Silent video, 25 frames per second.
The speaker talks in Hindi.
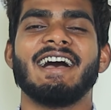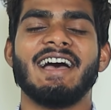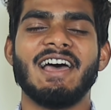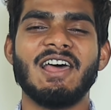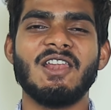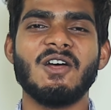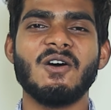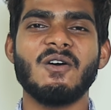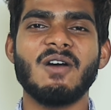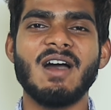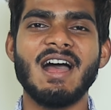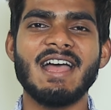
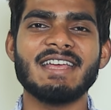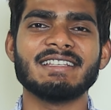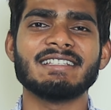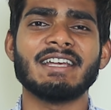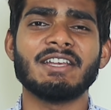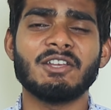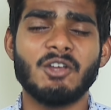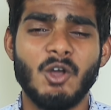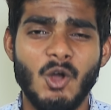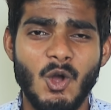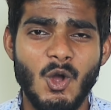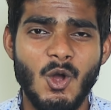हेलो गाइस
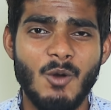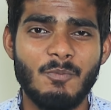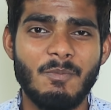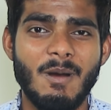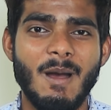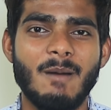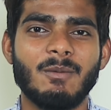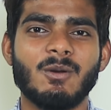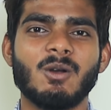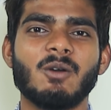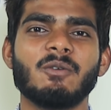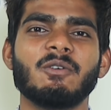आई होप
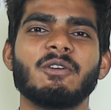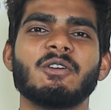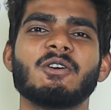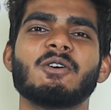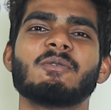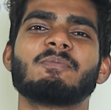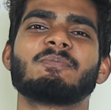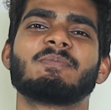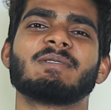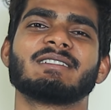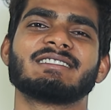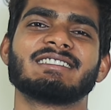आपको
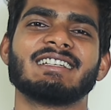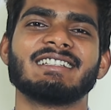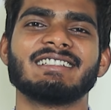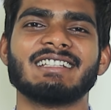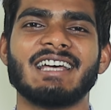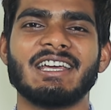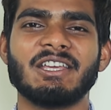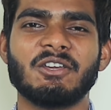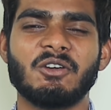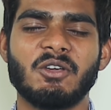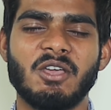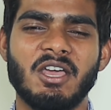वीडियो
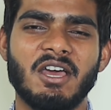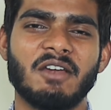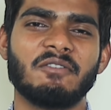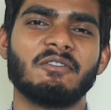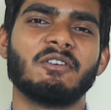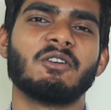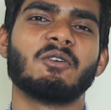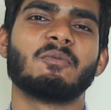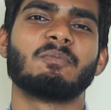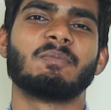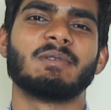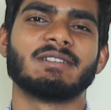पसंद आई होगी अगर
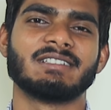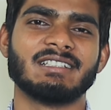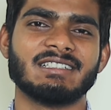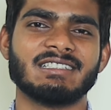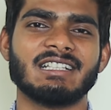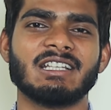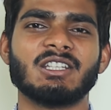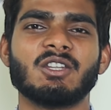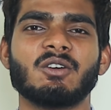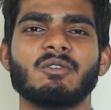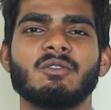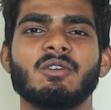वीडियो
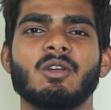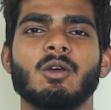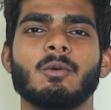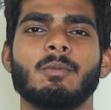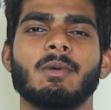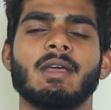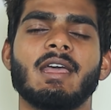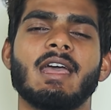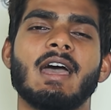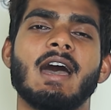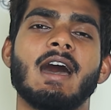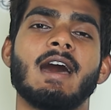पसंद है तो वीडियो
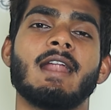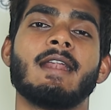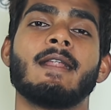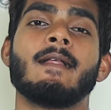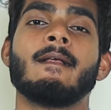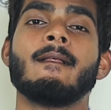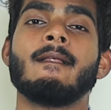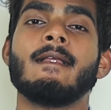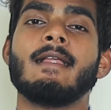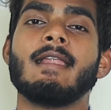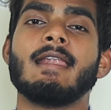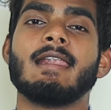पे
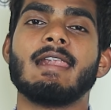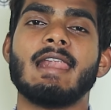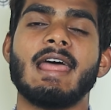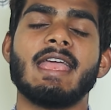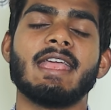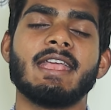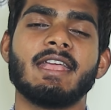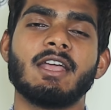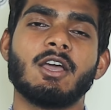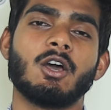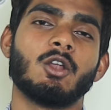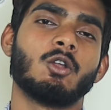यार
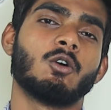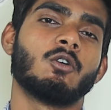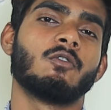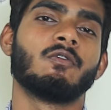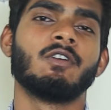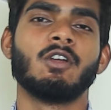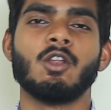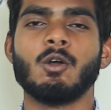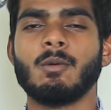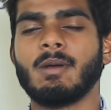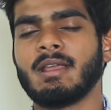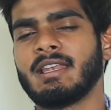लाइक करो
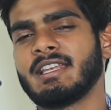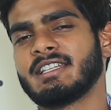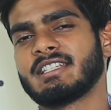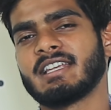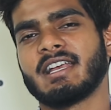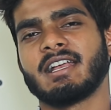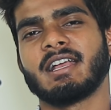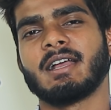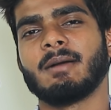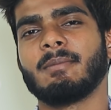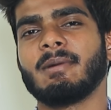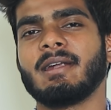वीडियो में
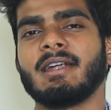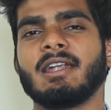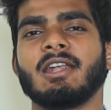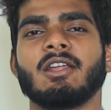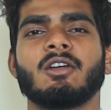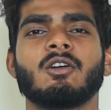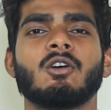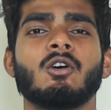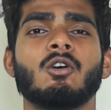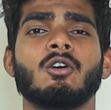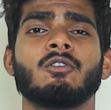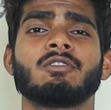नीचे कमेंट
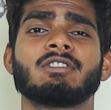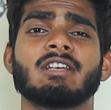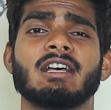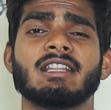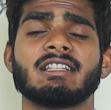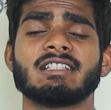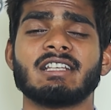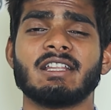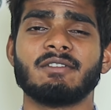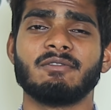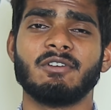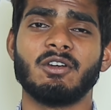लिखो और
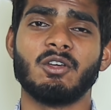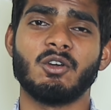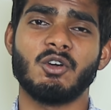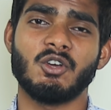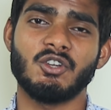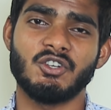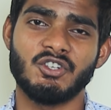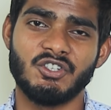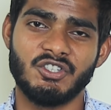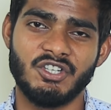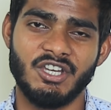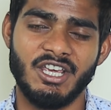साथ साथ वीडियो
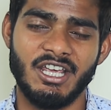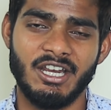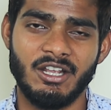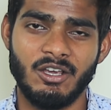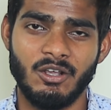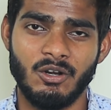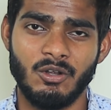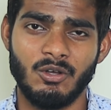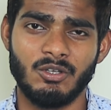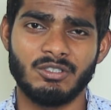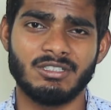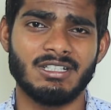को शेयर
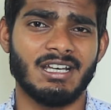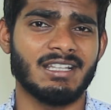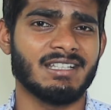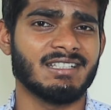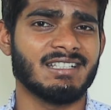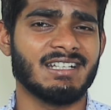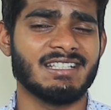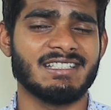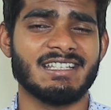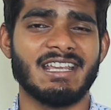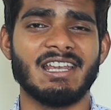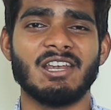करो और साथ
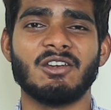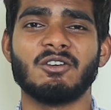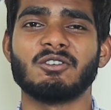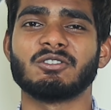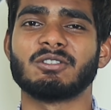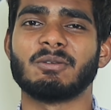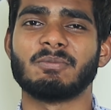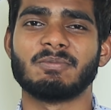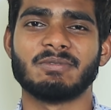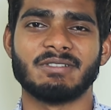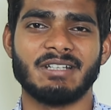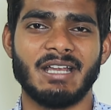ही साथ चैनल को
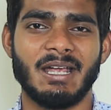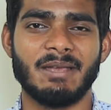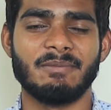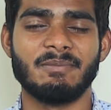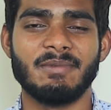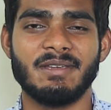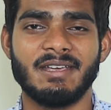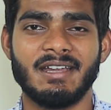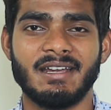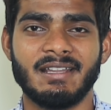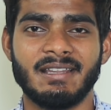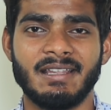
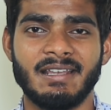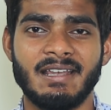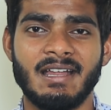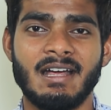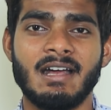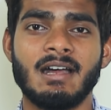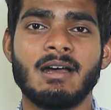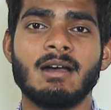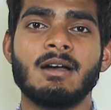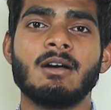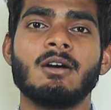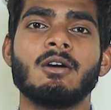सब्सक्राइब भी कर
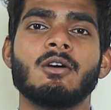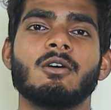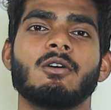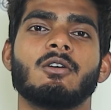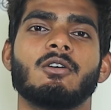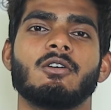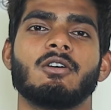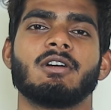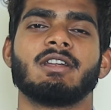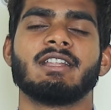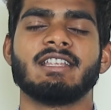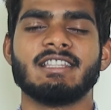देना
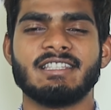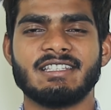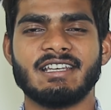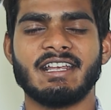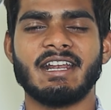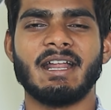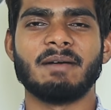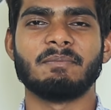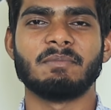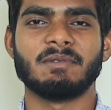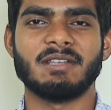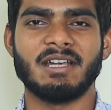और
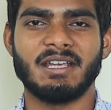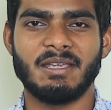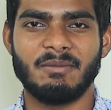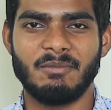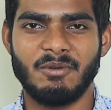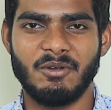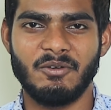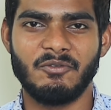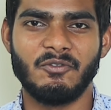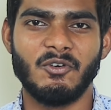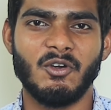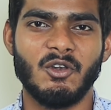इंस्टाग्राम पे
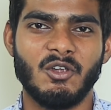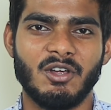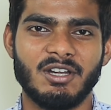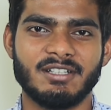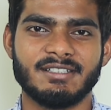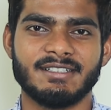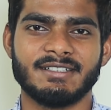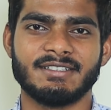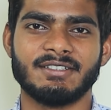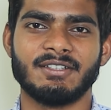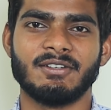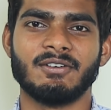जाके मेरे को फॉलो
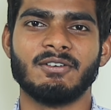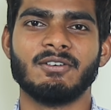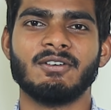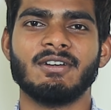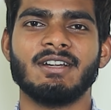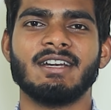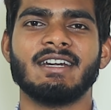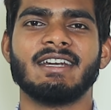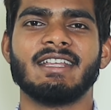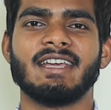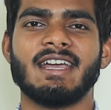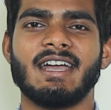कर सकते
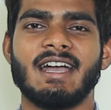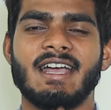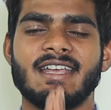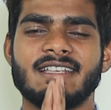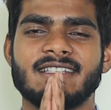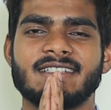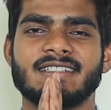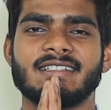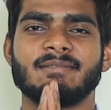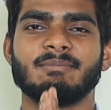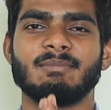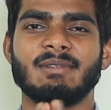हो ठीक है
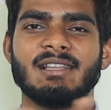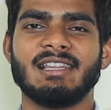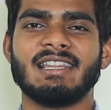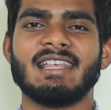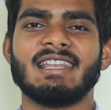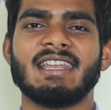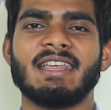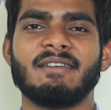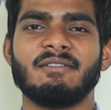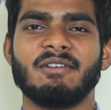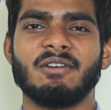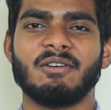गाइस
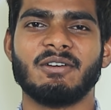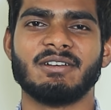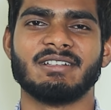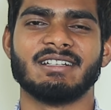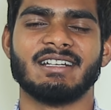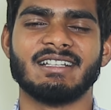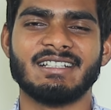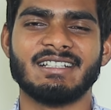मिलते हैं नई वीडियो के